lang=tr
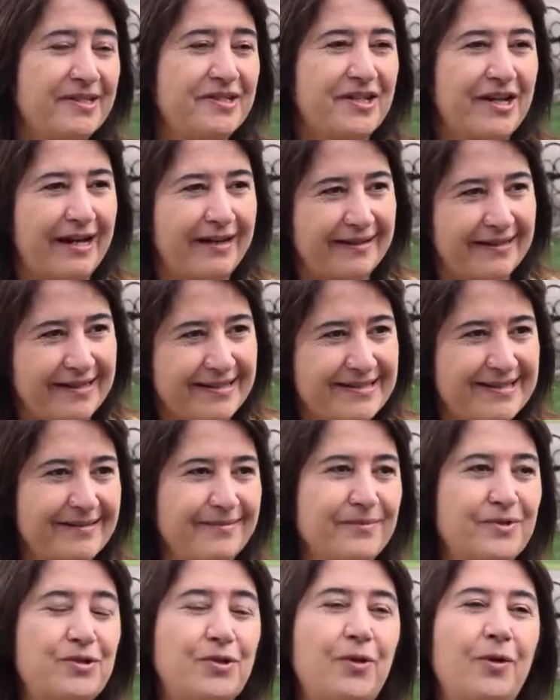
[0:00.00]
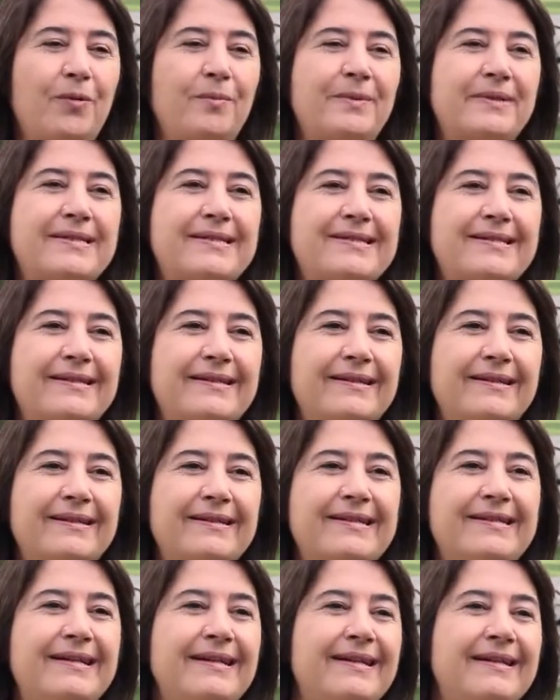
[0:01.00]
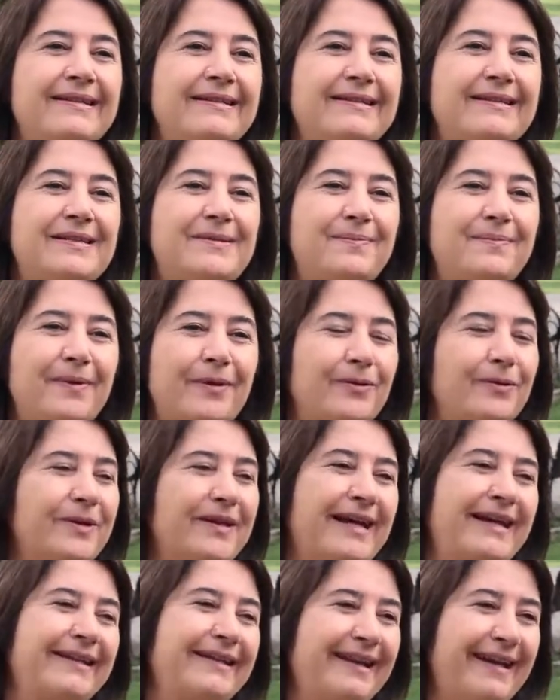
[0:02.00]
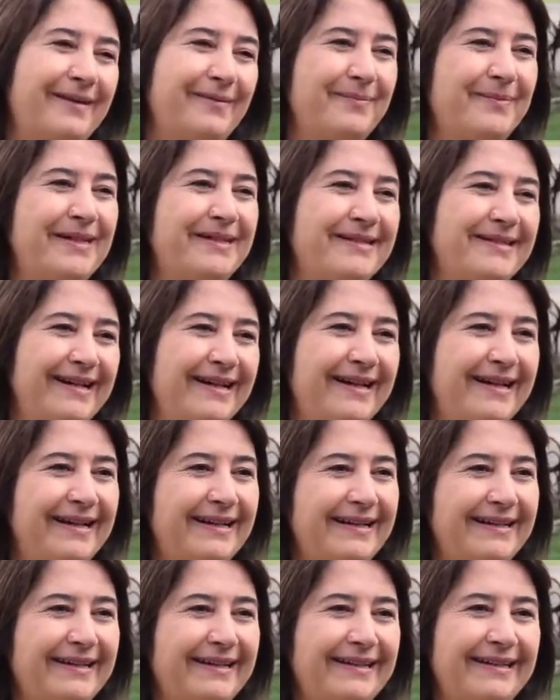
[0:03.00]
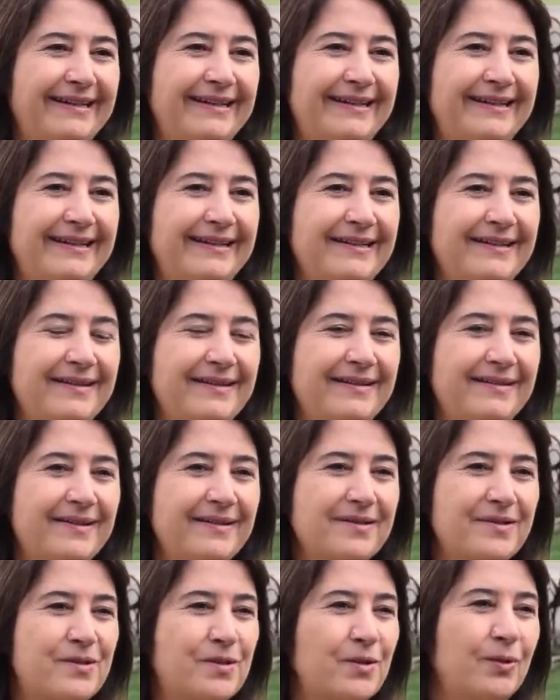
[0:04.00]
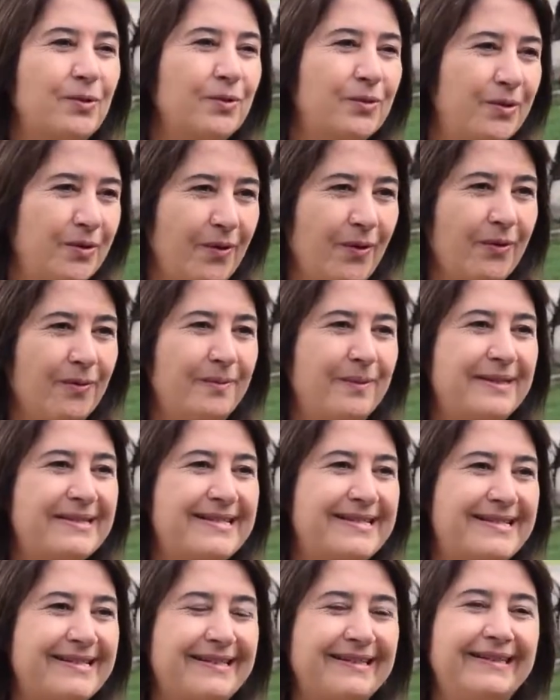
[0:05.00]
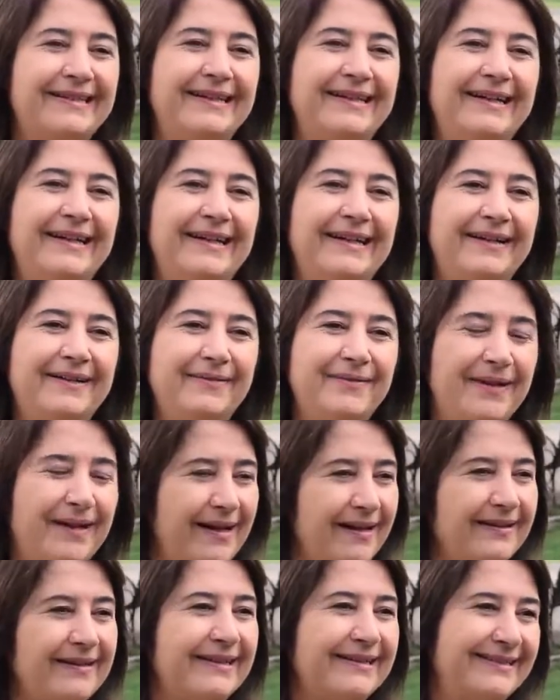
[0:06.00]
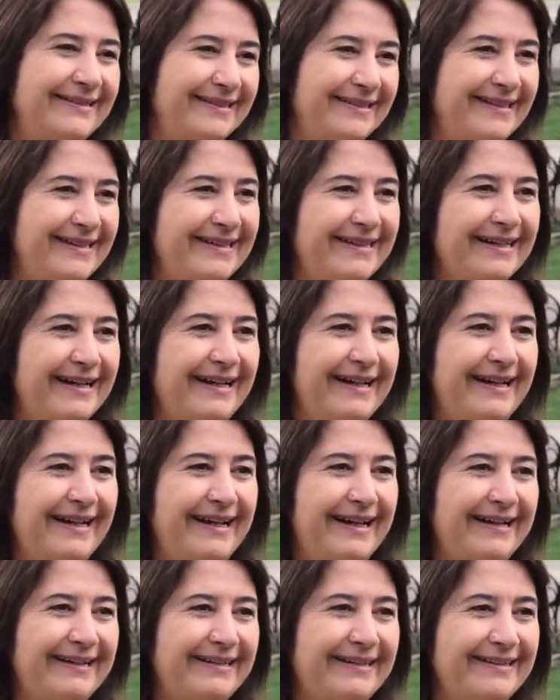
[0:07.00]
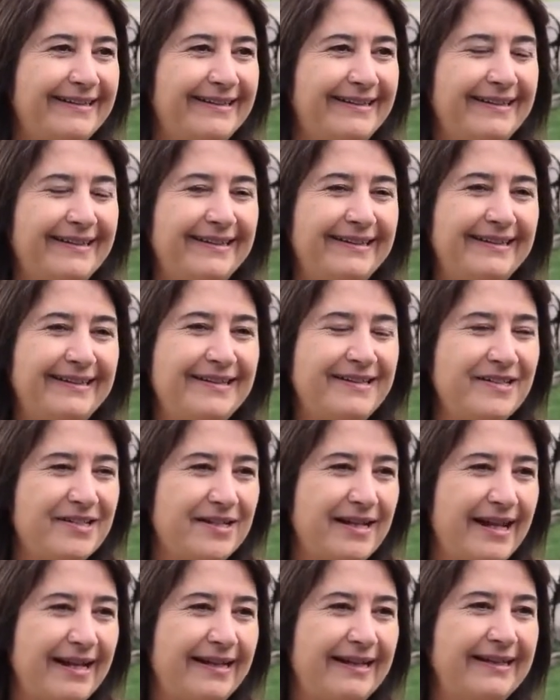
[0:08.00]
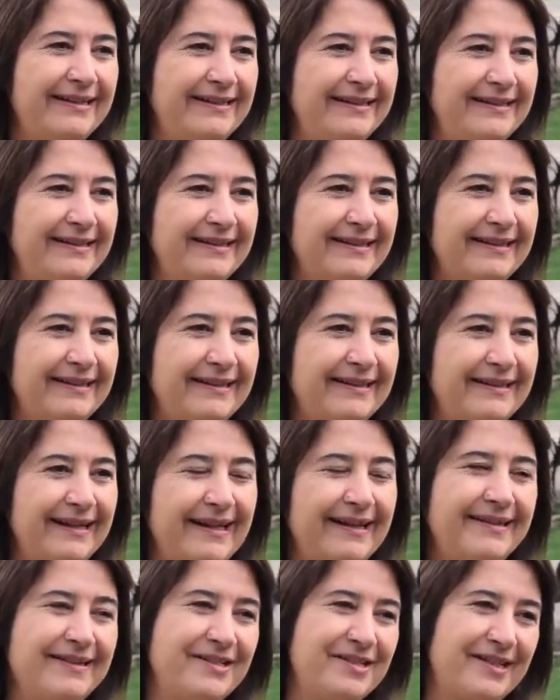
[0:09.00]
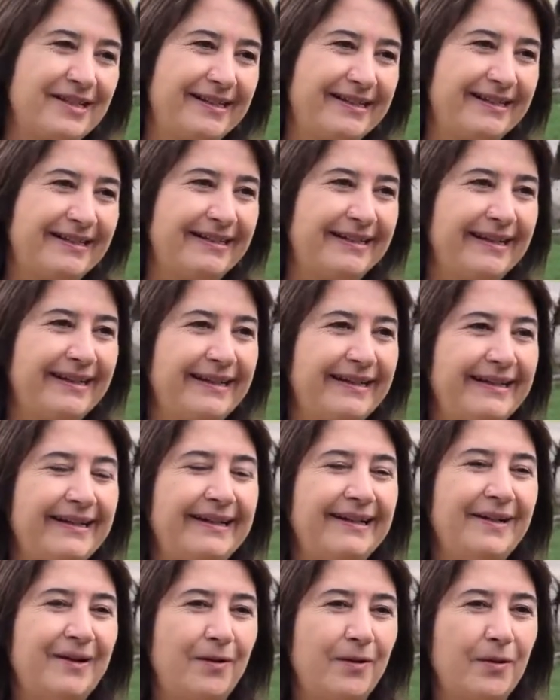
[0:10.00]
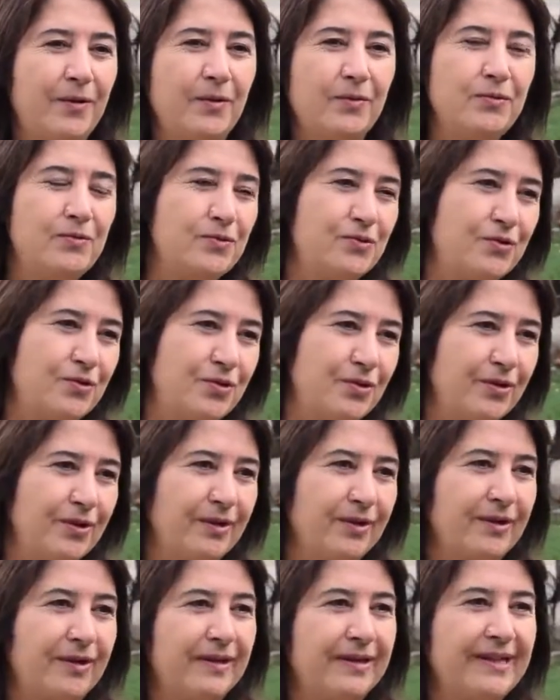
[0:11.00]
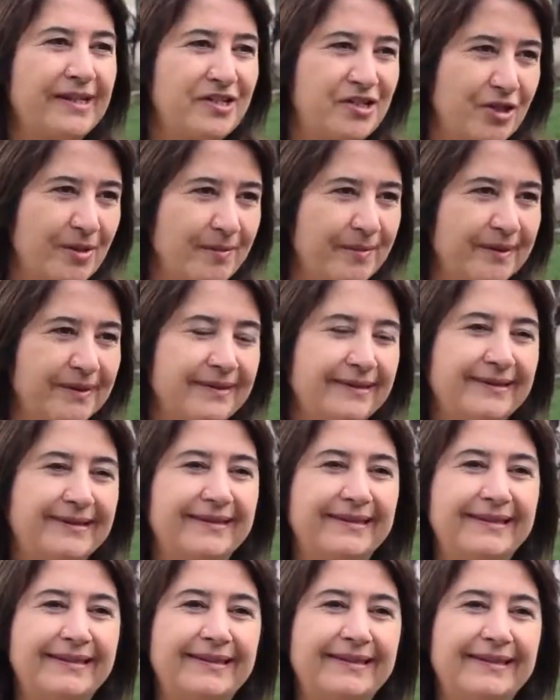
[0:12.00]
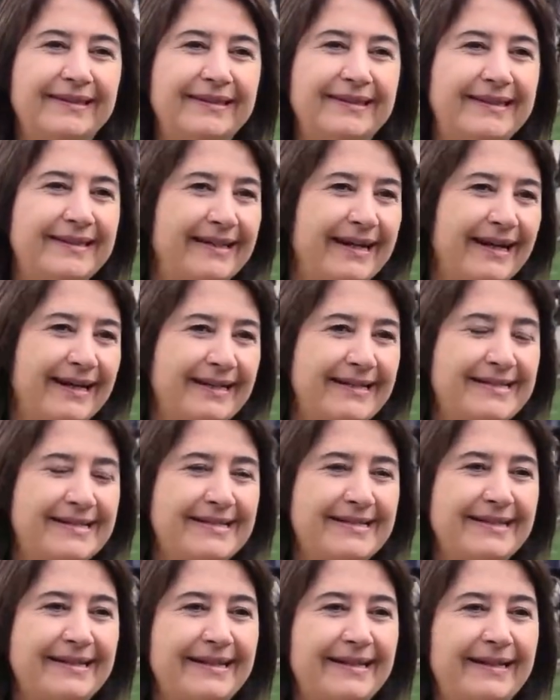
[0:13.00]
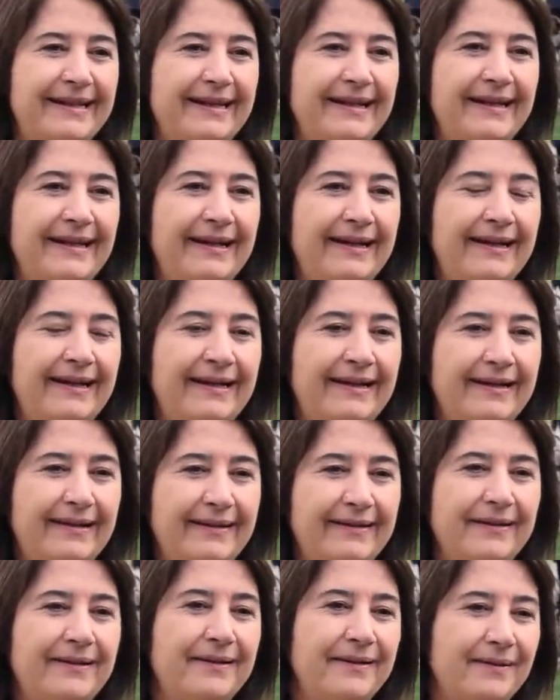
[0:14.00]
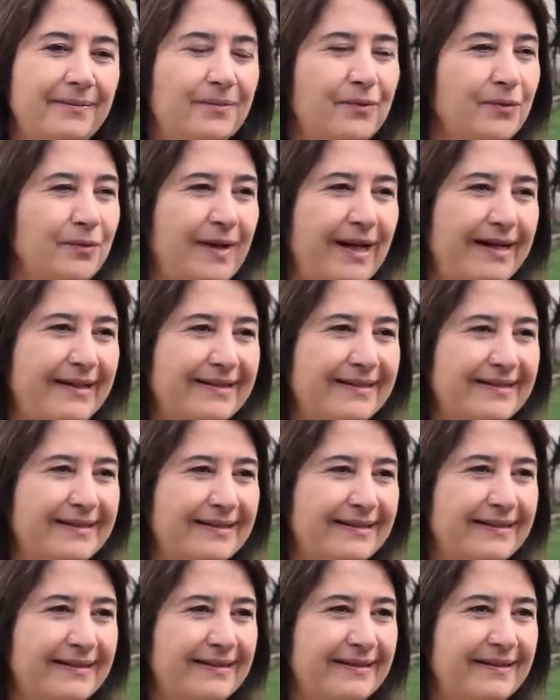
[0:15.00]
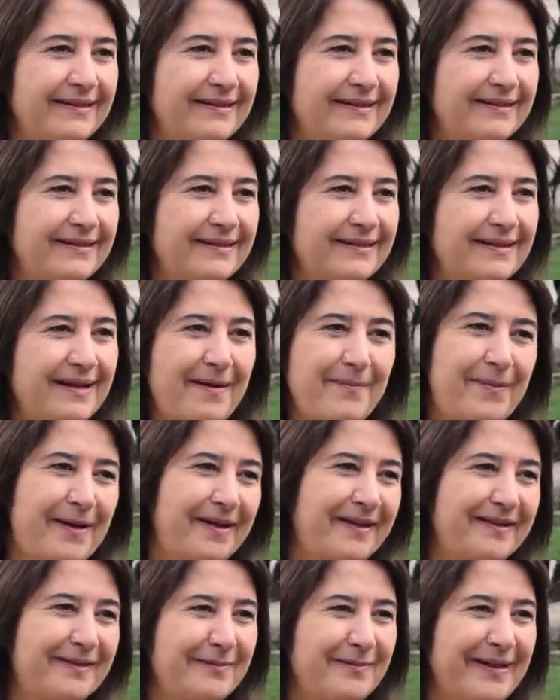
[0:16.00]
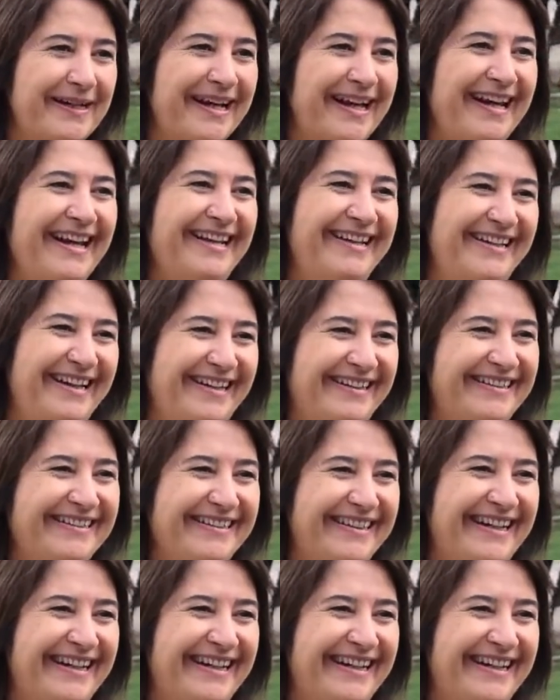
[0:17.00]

İçeride yazılmış olması İdris Baluken'den bir soluk olması ve anlattığı hikayelerdeki içtenlik e, aynı şekilde o üç e, yaşamın e, hikayesi. E, bunlar e, hemen aklıma gelenler.